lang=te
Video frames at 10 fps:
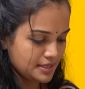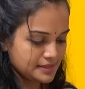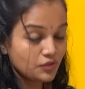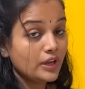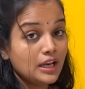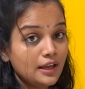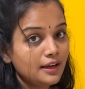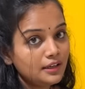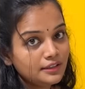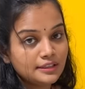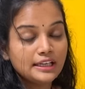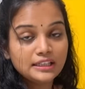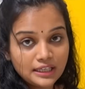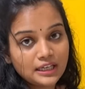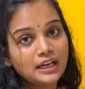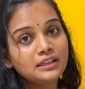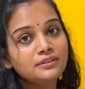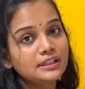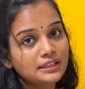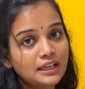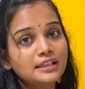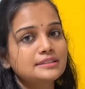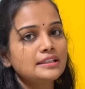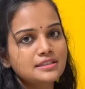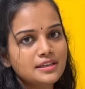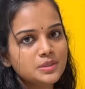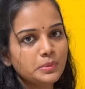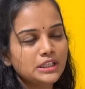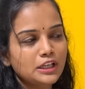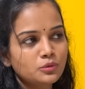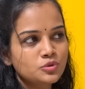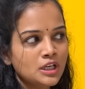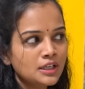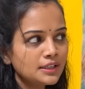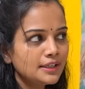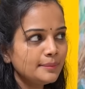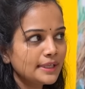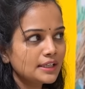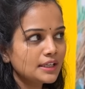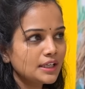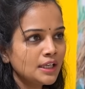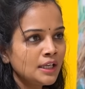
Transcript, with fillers: సో ఇలా ఎన్ని రకాలు నేను దానికి సెట్ చేసి పెట్టాను జనరల్గా మనకి